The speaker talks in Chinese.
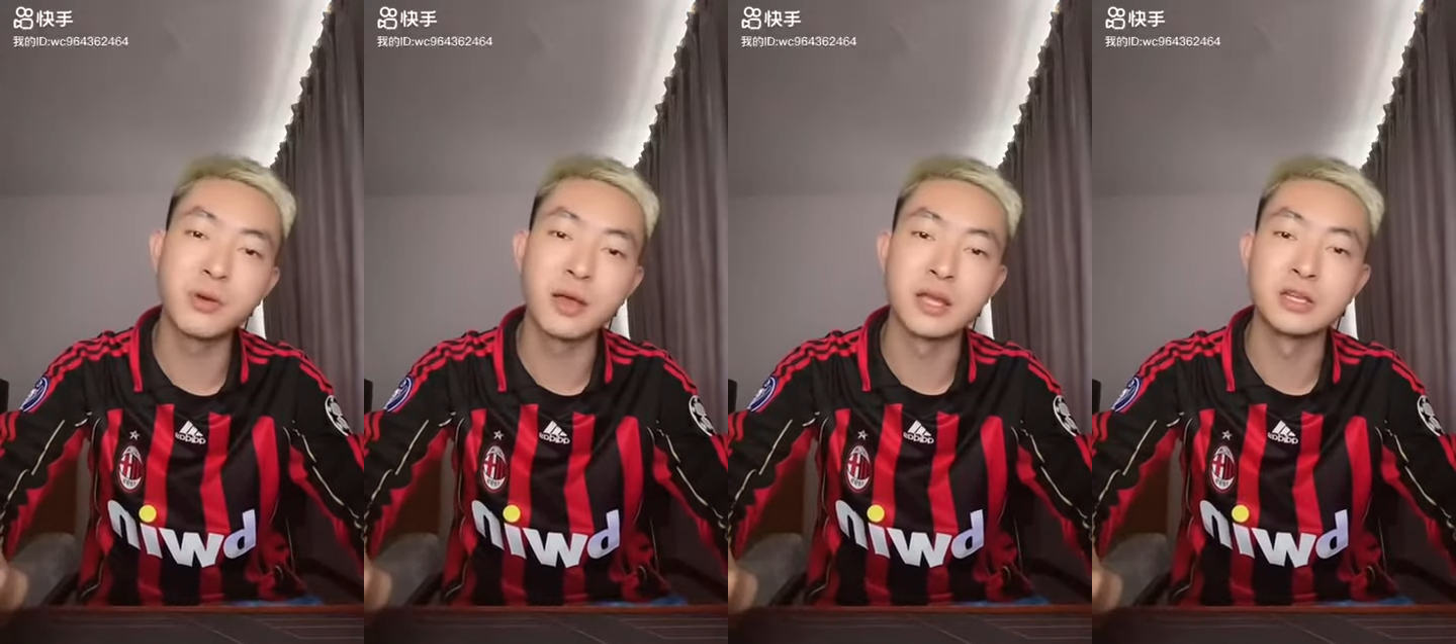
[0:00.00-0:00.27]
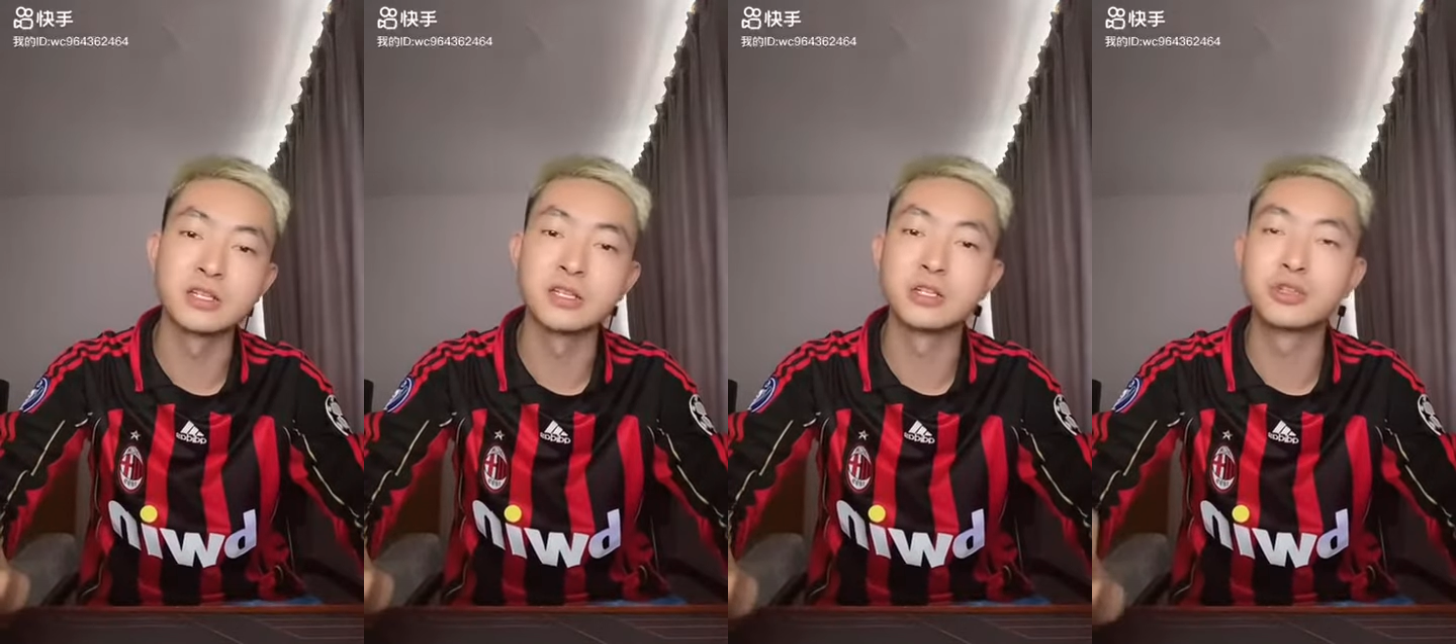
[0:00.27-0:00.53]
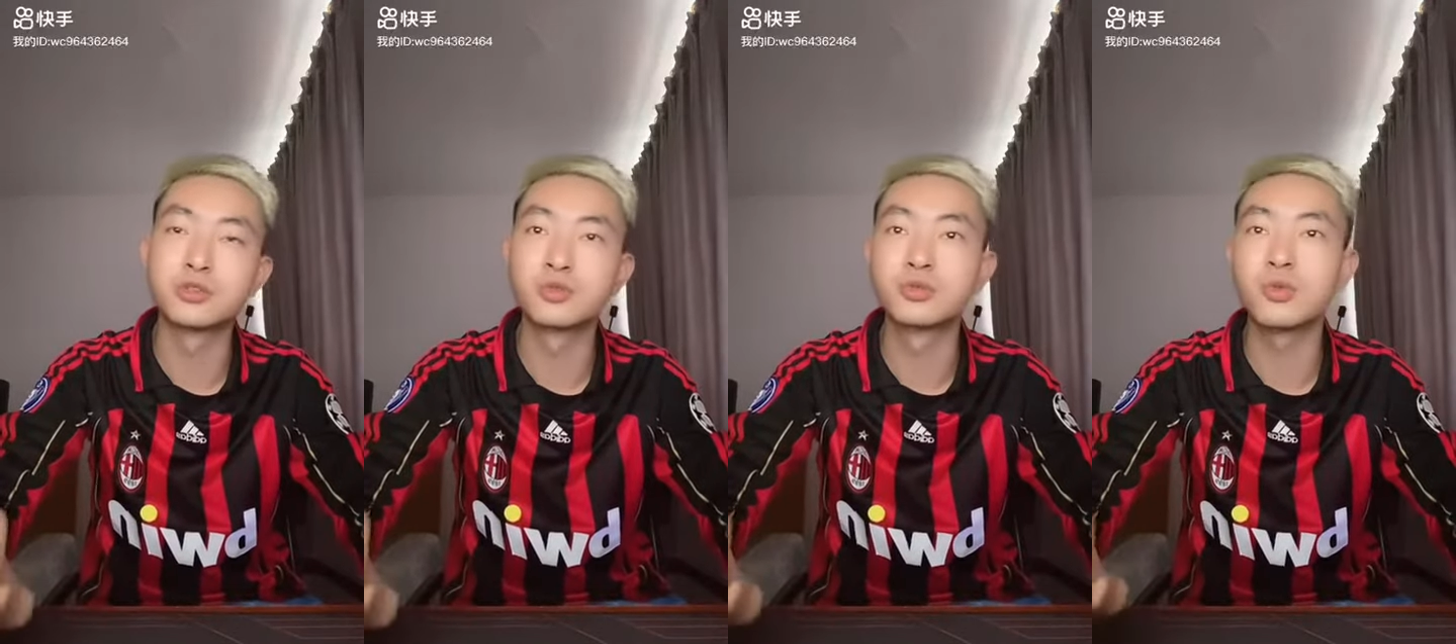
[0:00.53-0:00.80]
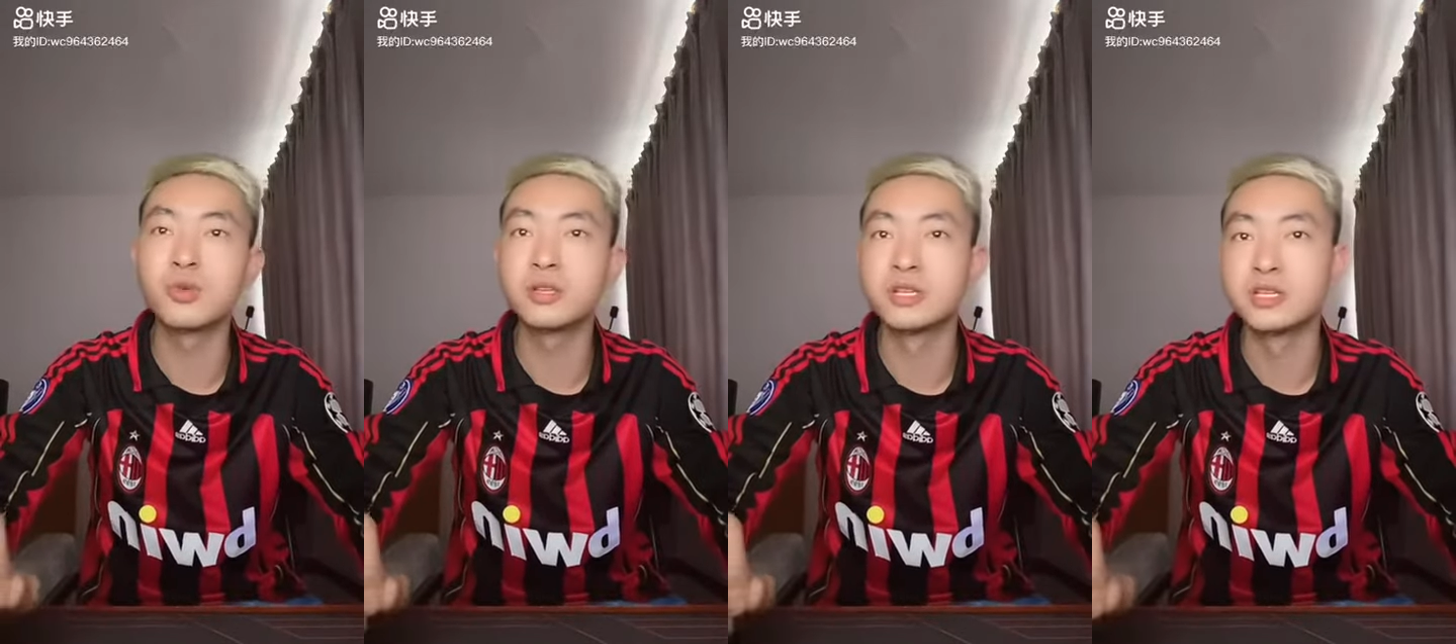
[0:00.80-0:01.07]
话也是输
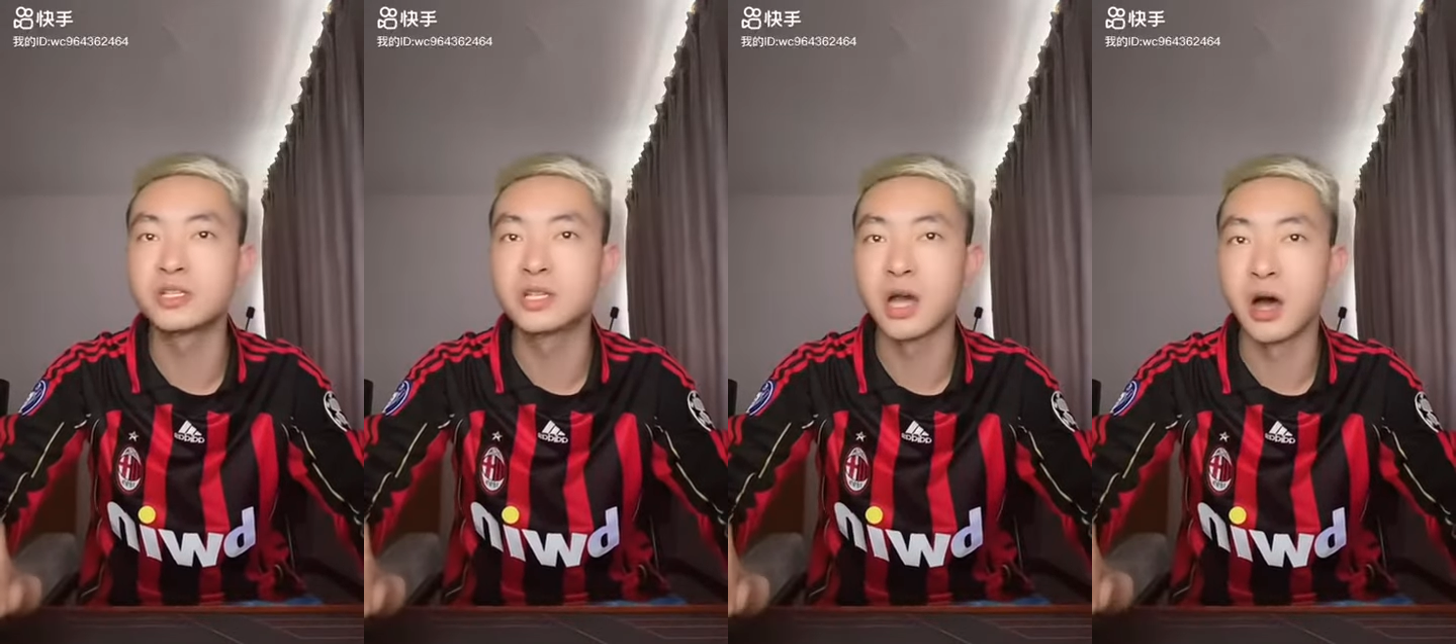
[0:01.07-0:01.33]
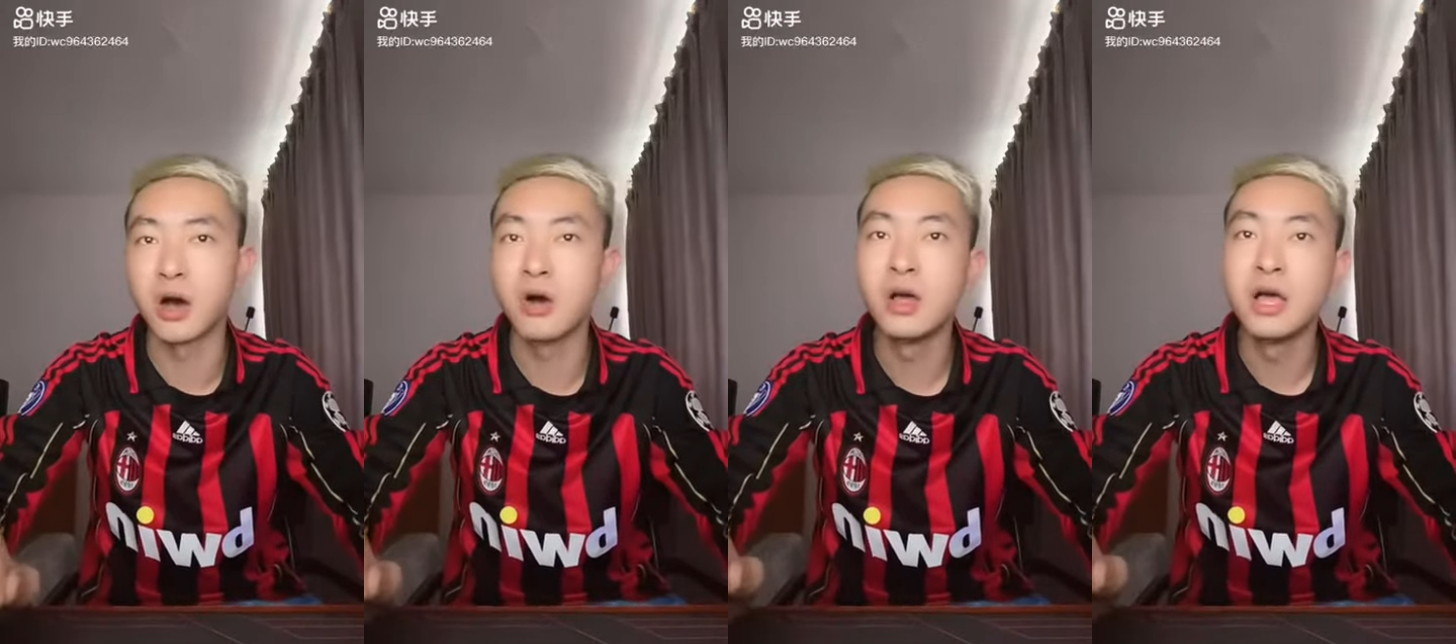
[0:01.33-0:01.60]
多赢少。